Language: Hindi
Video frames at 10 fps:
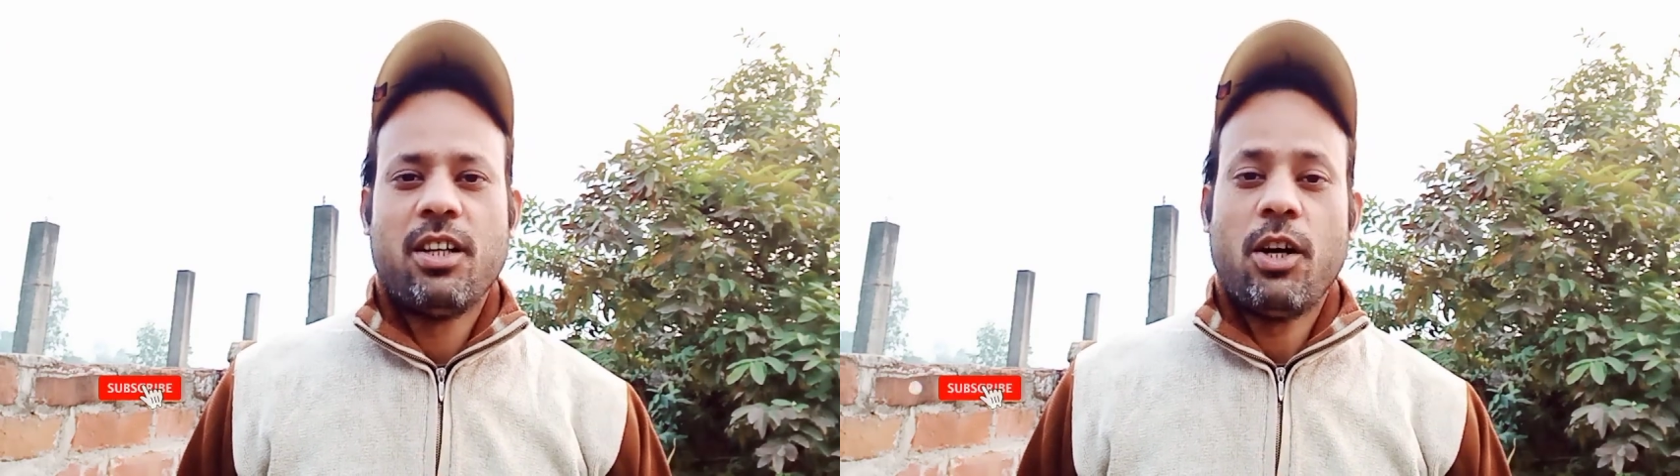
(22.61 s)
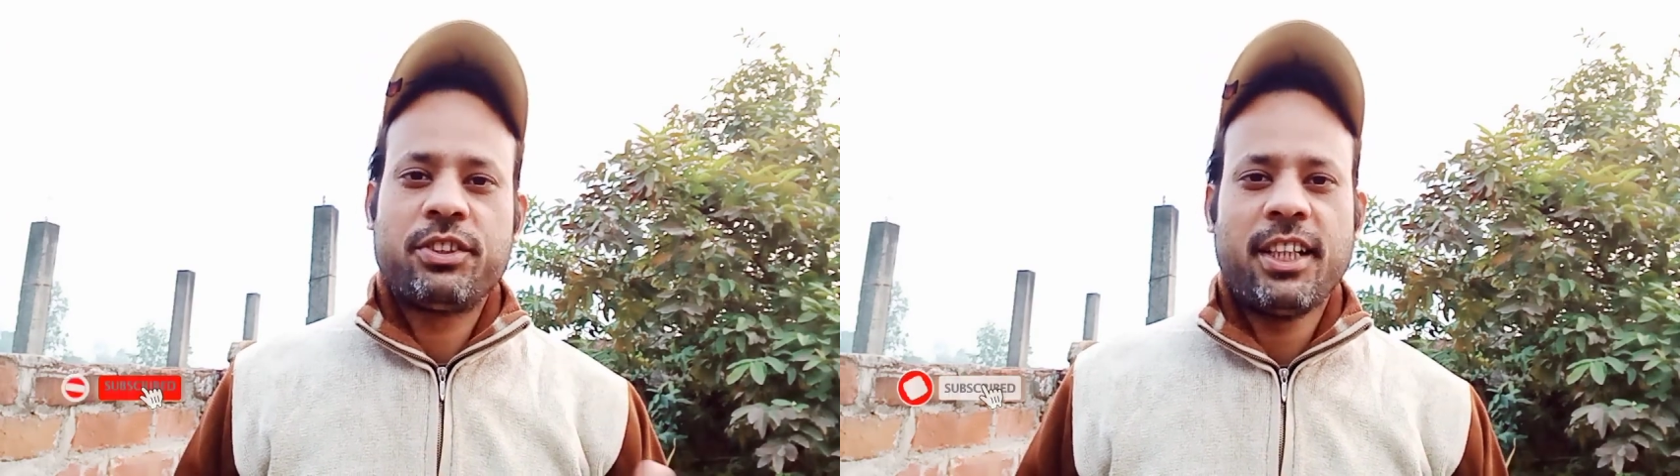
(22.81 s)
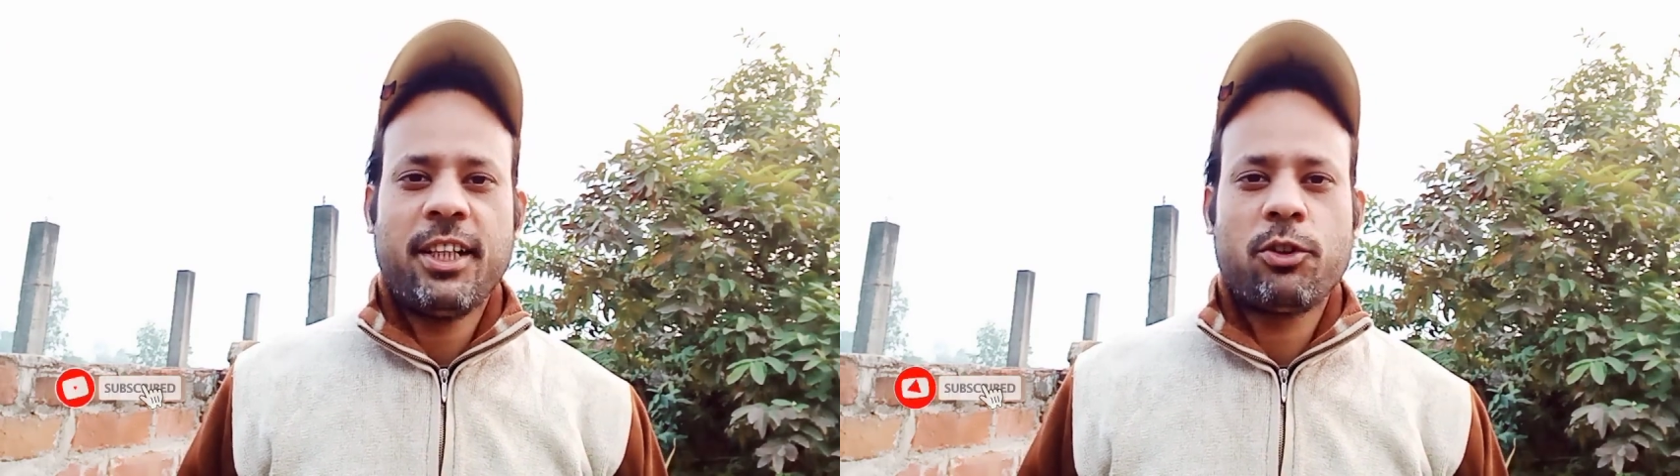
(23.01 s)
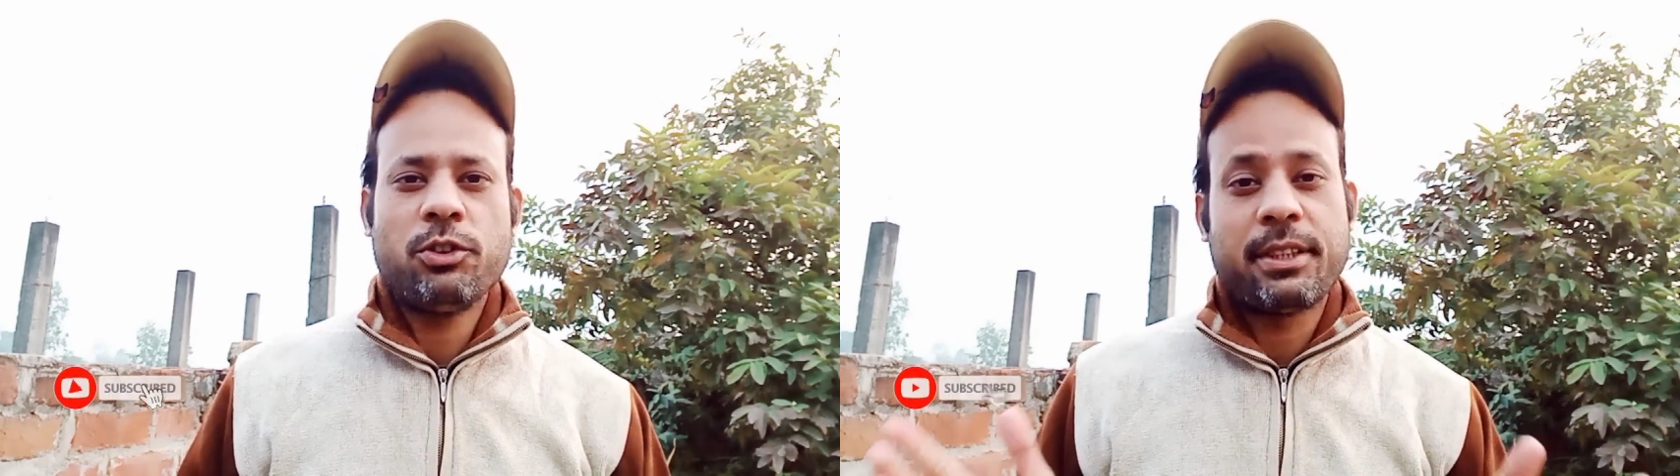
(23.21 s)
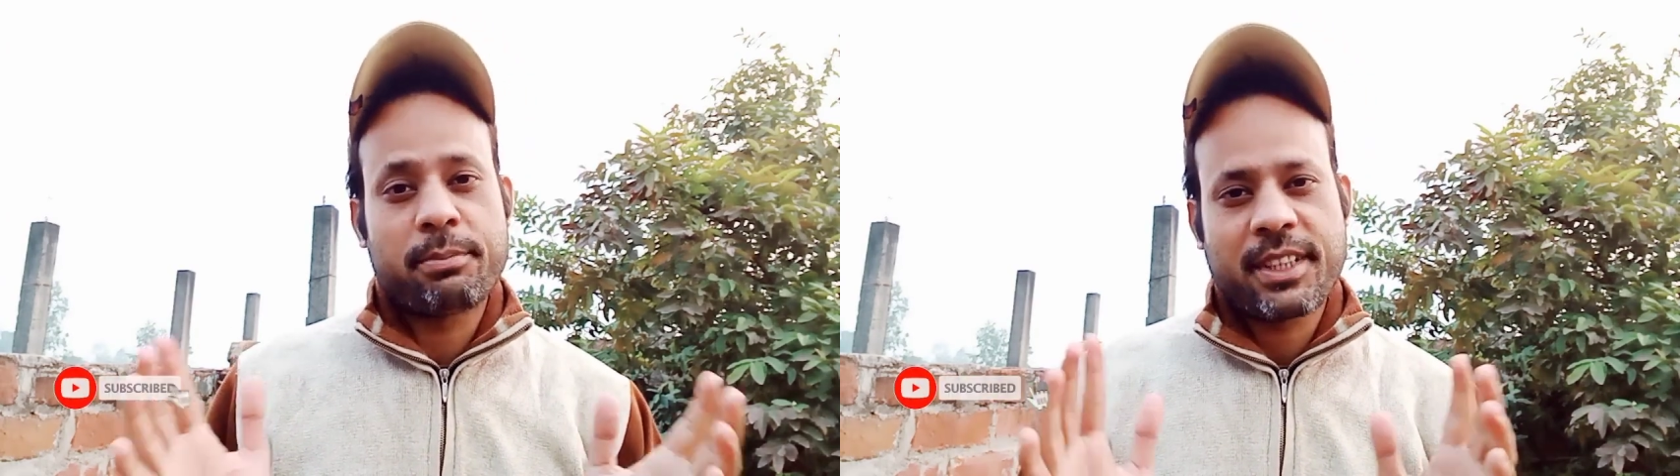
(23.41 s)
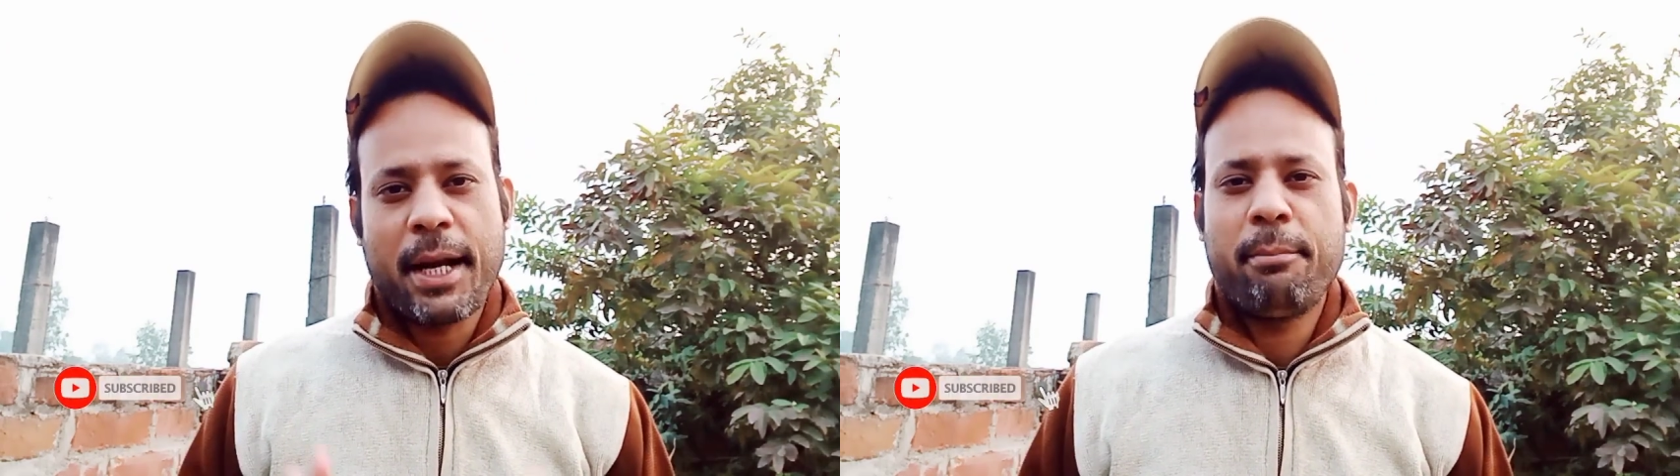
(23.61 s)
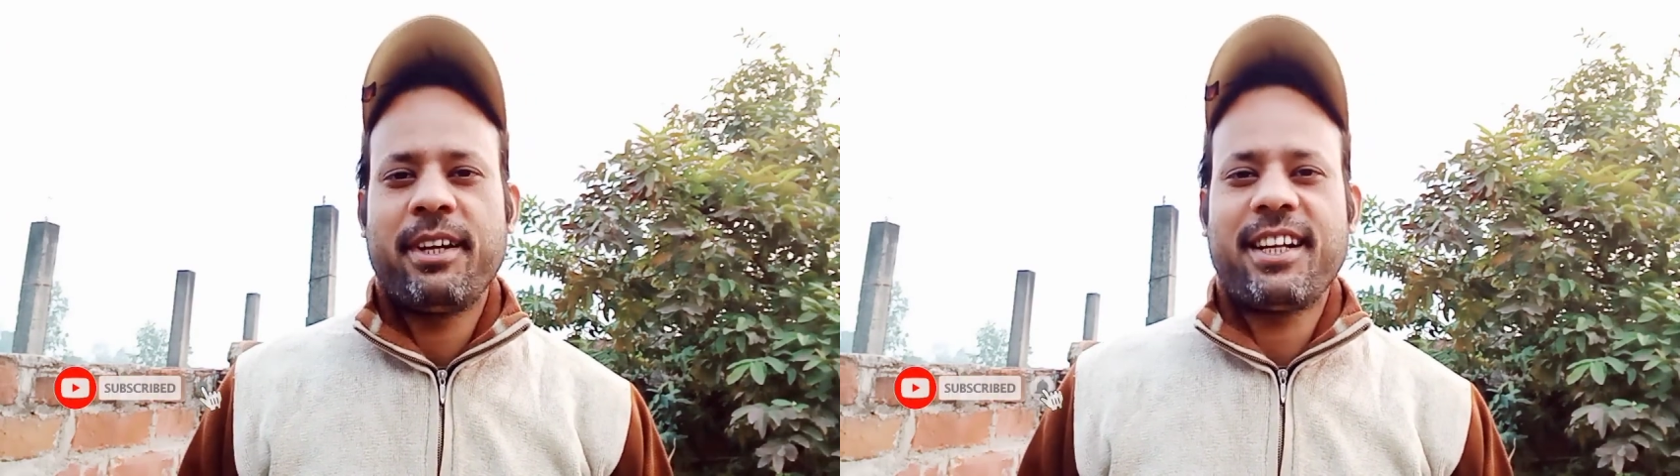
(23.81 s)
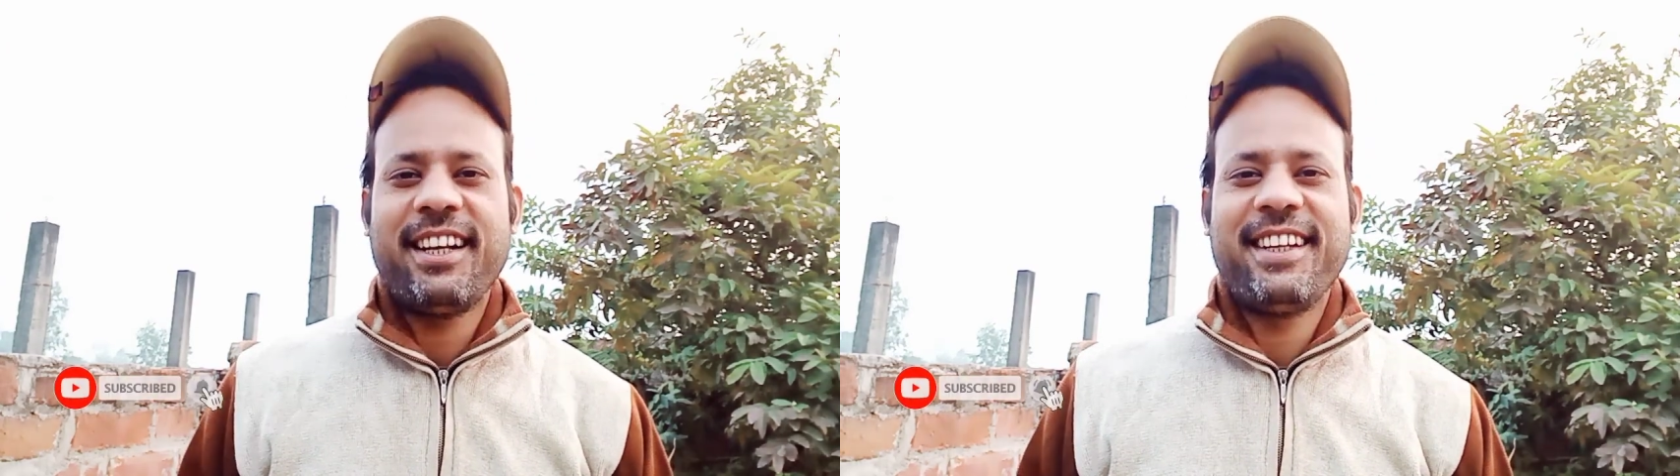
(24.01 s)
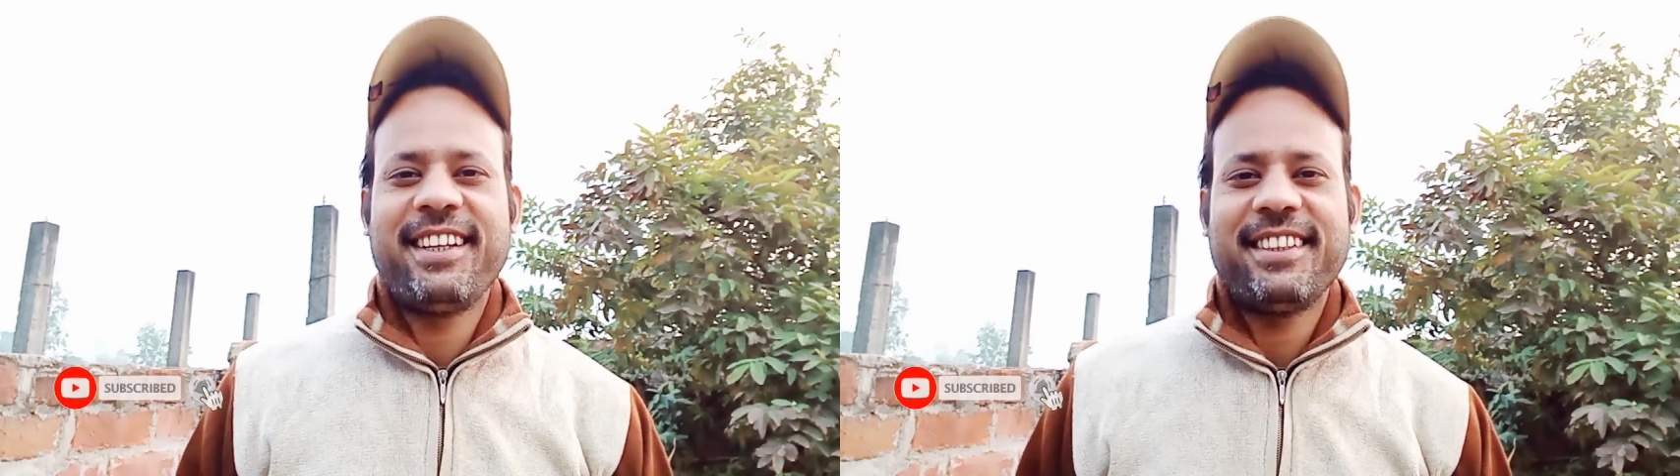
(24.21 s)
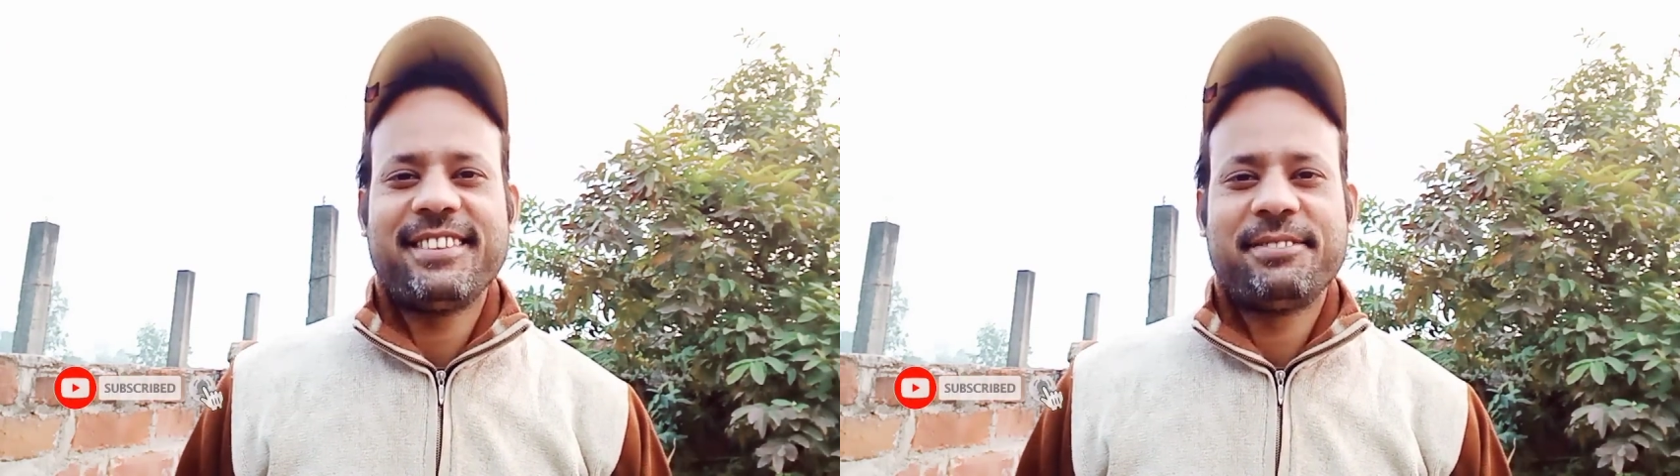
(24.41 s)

और चैनल को भी सब्सक्राइब कर लेना